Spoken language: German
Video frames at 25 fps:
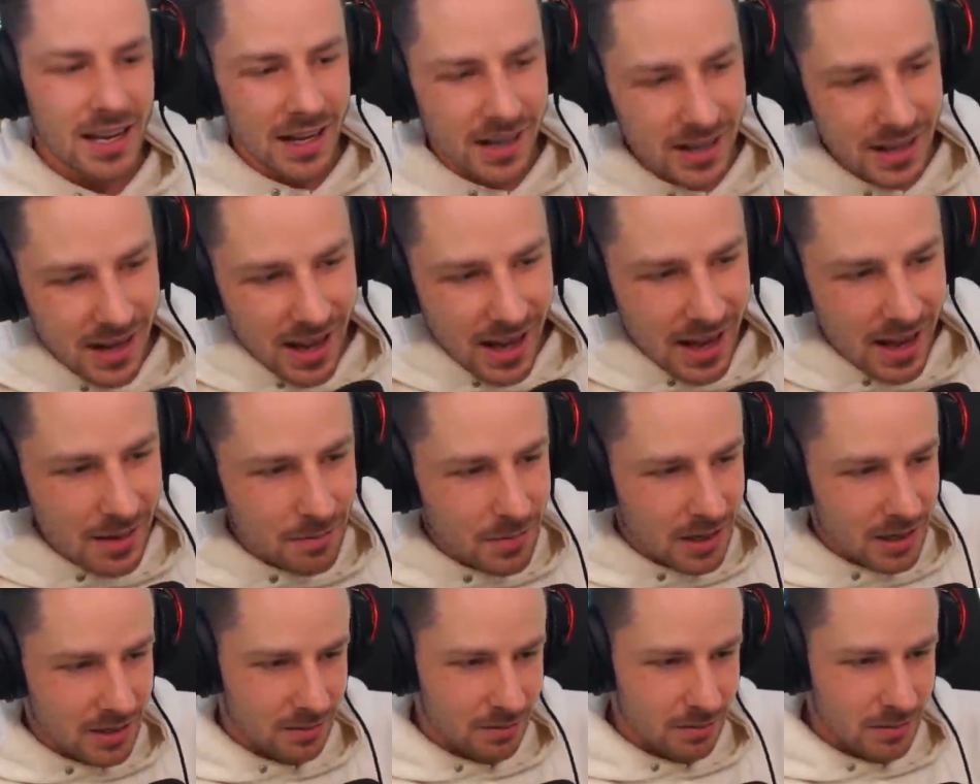Klar,
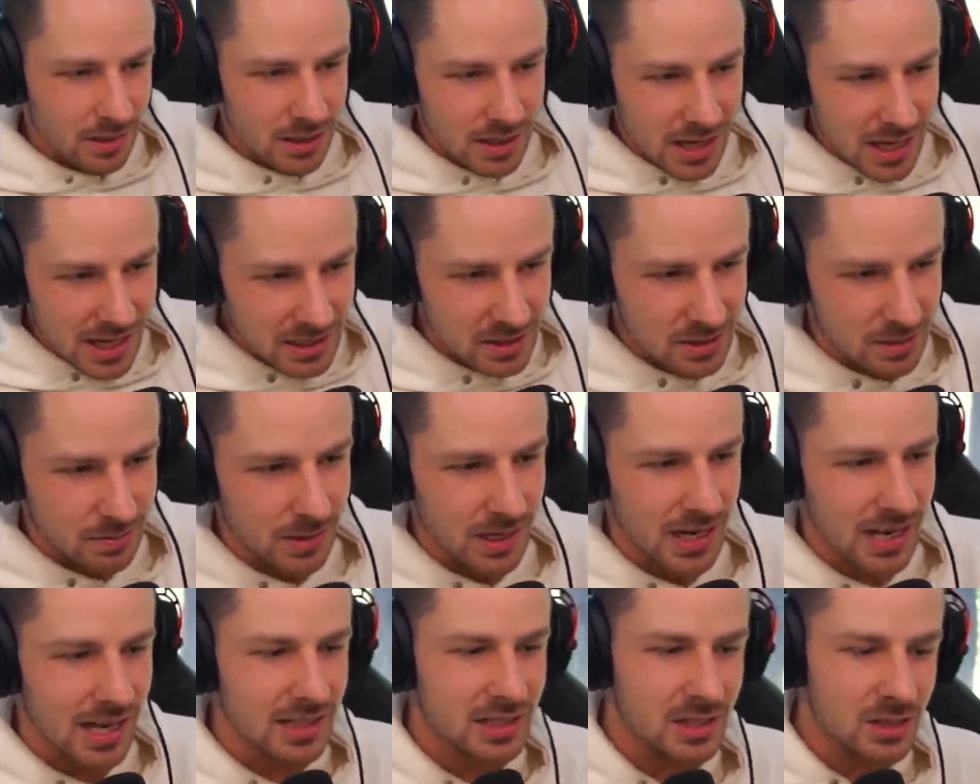man, man, hat,
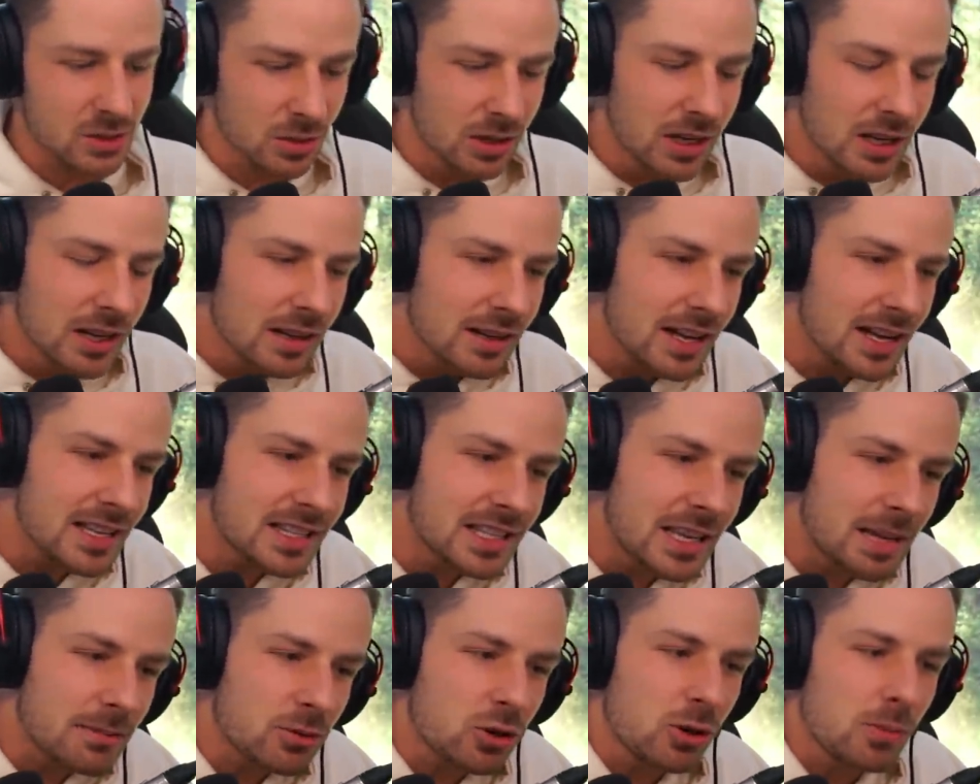man hat so... Es
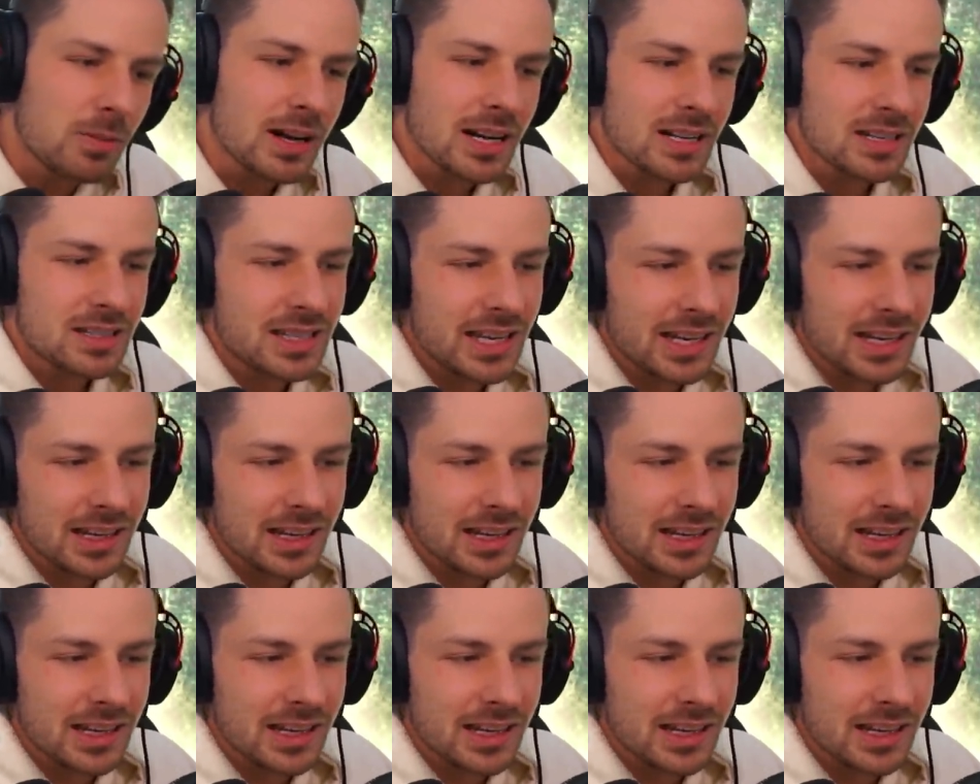gibt, guck mal, das Ding